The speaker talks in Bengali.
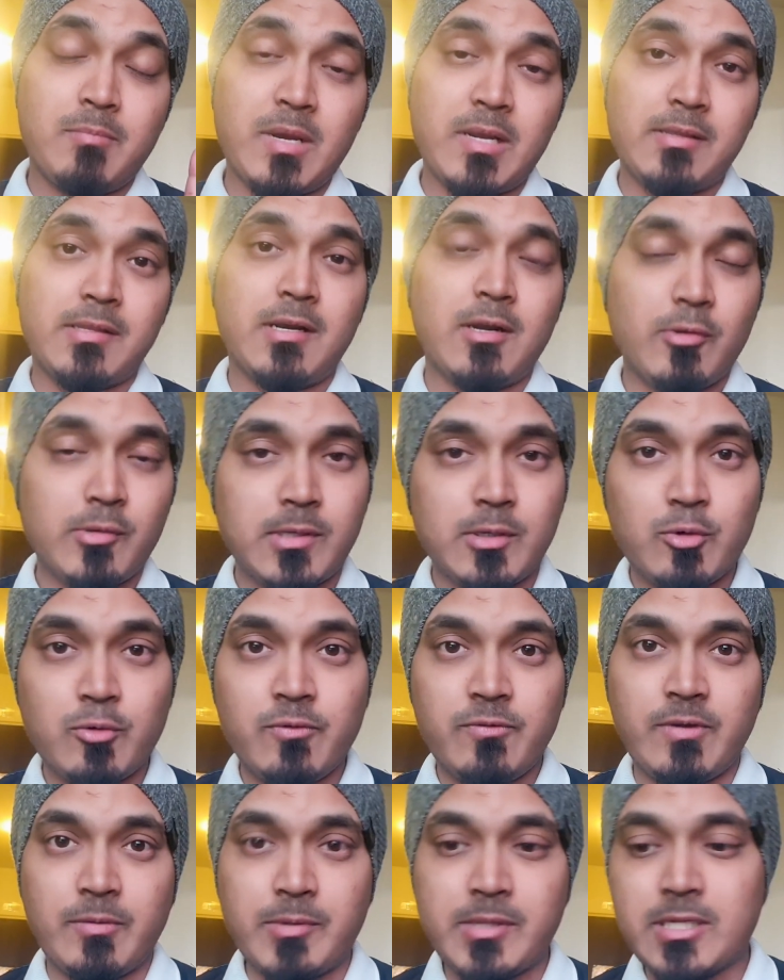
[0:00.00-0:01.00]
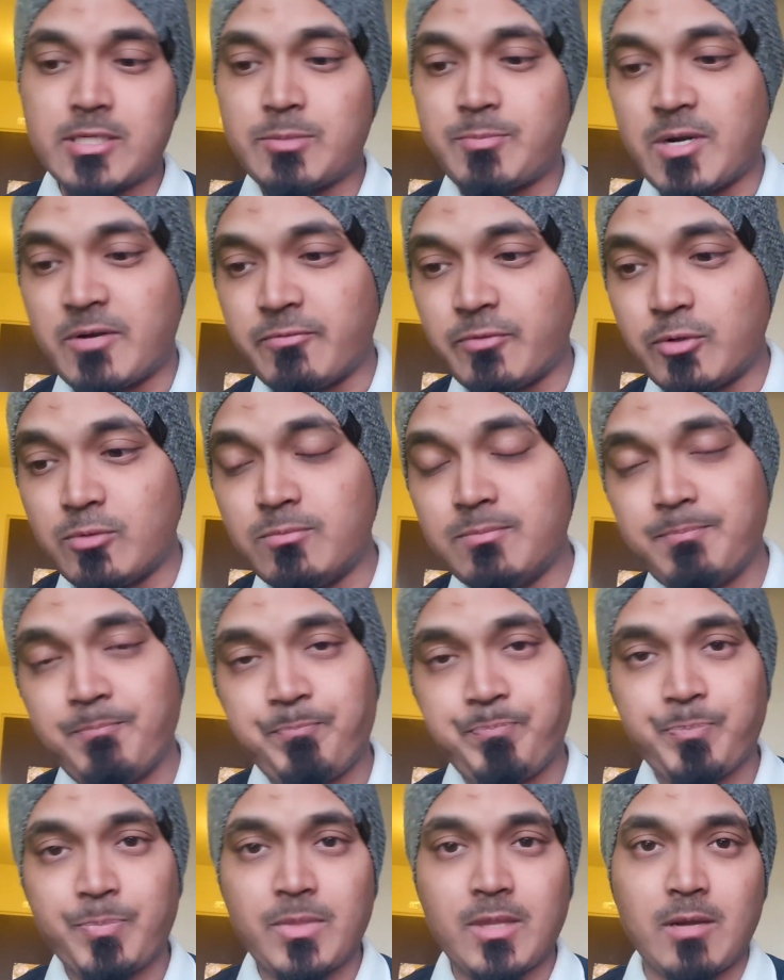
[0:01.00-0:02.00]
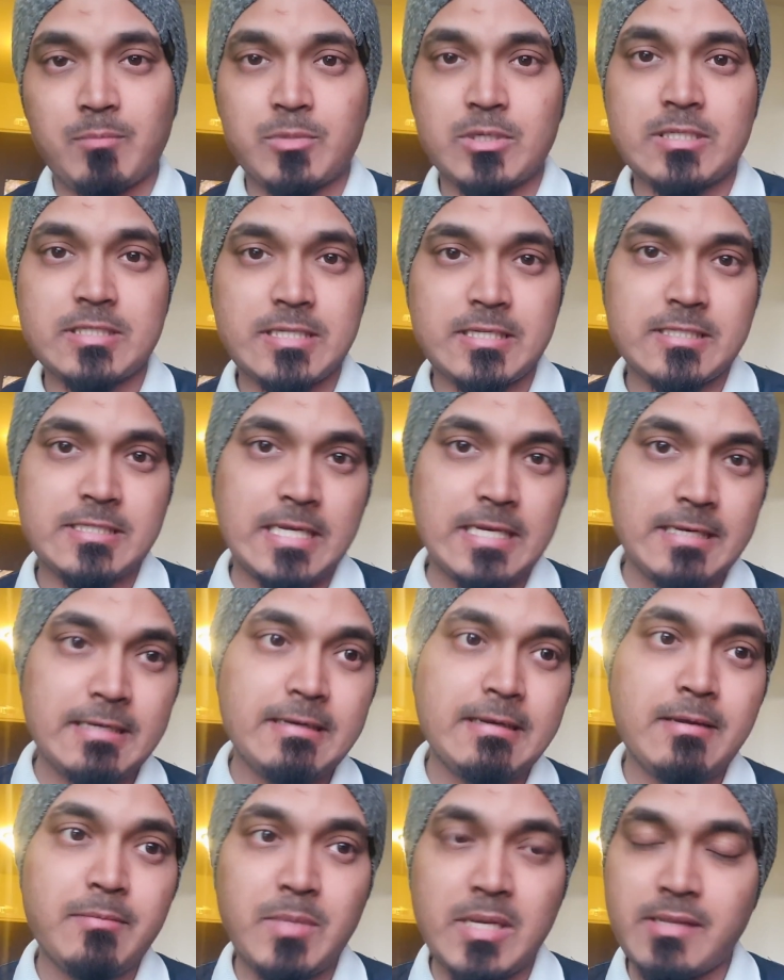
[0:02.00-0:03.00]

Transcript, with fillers: ম্যানসার হাউসের খুবই ফেমাস একটা পারফিউম আপনারা যারা জানেন না